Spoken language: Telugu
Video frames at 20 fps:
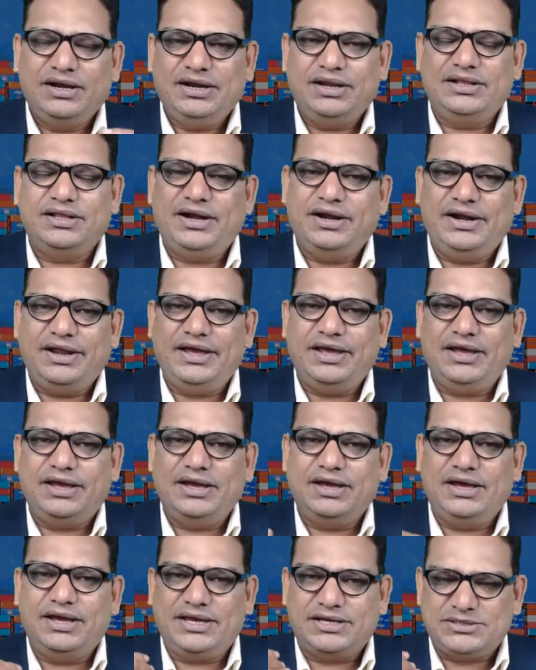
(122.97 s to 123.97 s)
లేదంటే
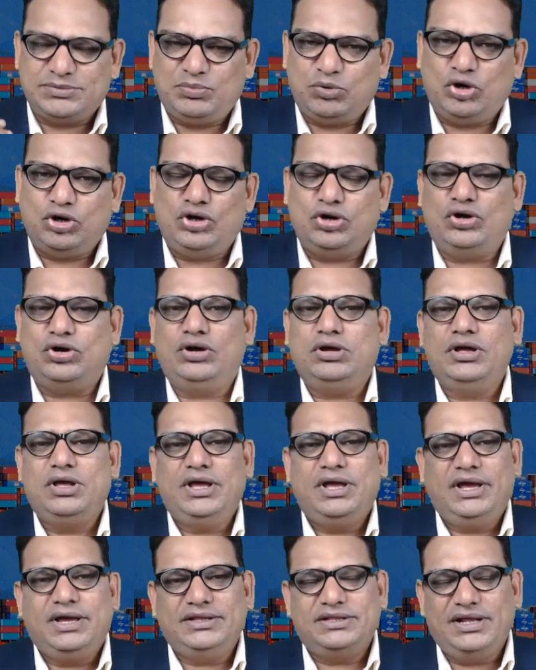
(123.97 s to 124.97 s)
ఎక్స్పోర్ట్లో
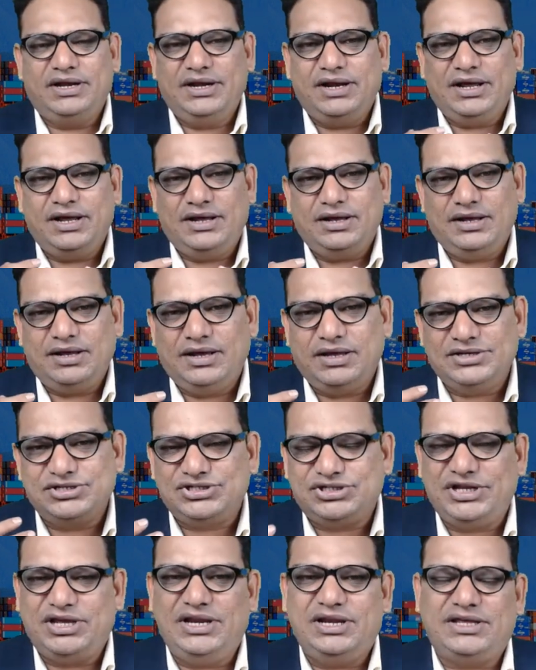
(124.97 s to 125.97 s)
ఏదన్నా
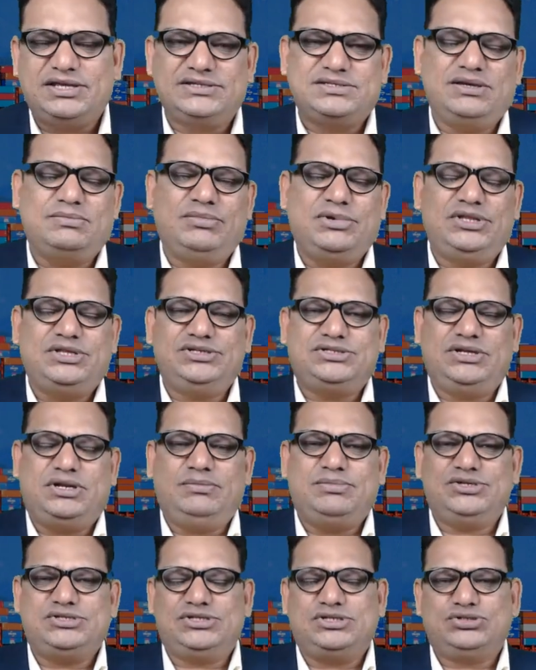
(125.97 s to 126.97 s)
స్టీల్కి సంబంధించిన
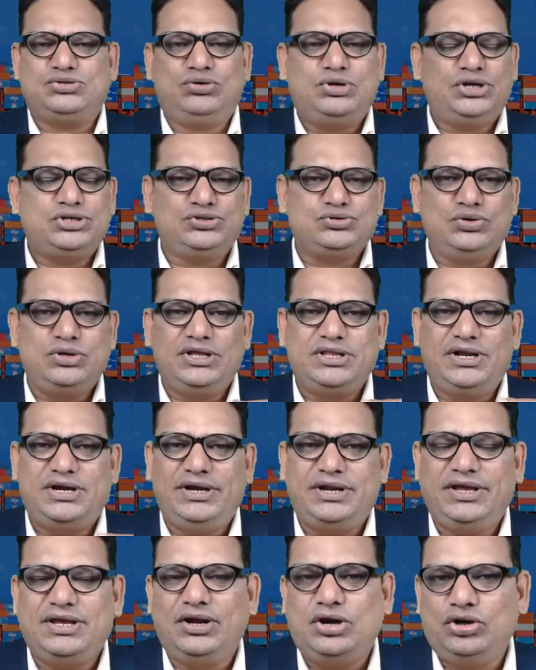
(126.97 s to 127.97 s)
బిజినెస్ ఉండొచ్చు
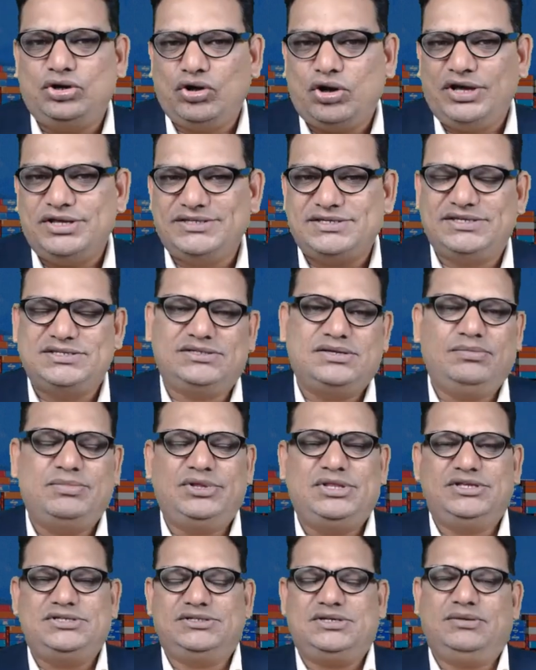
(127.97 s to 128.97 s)
లేదంటే ఇంకా టాయ్స్కి
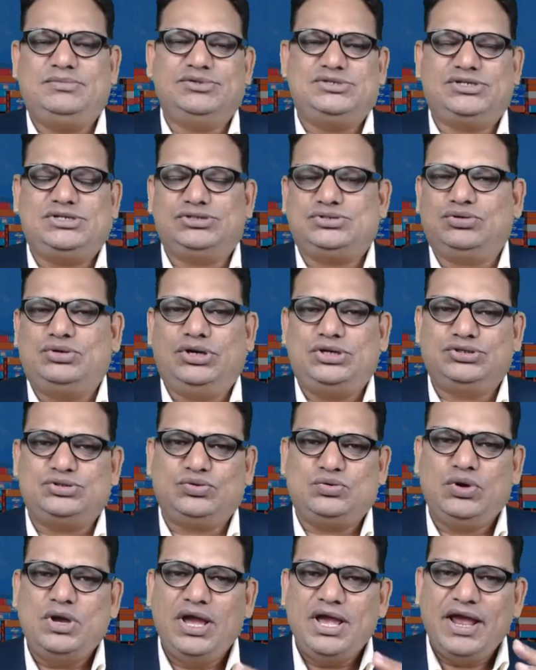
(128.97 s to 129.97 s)
సంబంధించిన బిజినెస్
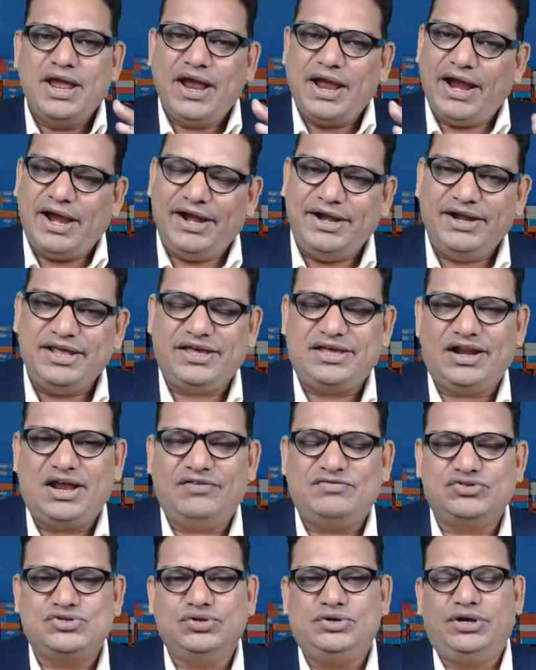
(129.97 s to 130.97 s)
ఉండొచ్చు
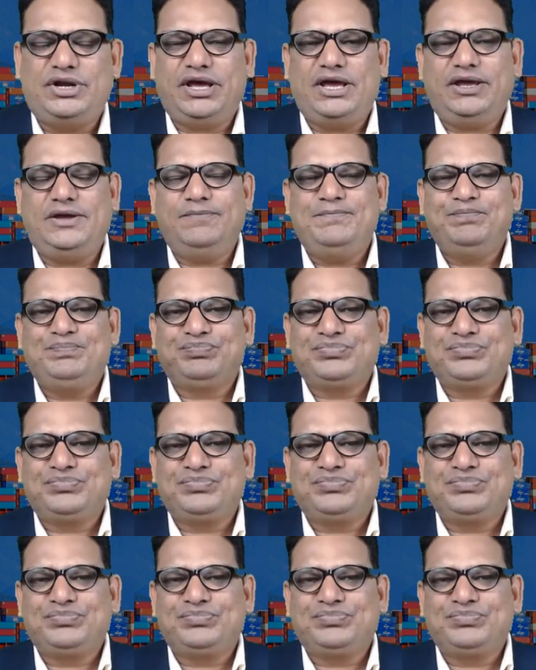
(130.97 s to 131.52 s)
హ్యాండీక్రాఫ్ట్స్ ఉంటాయి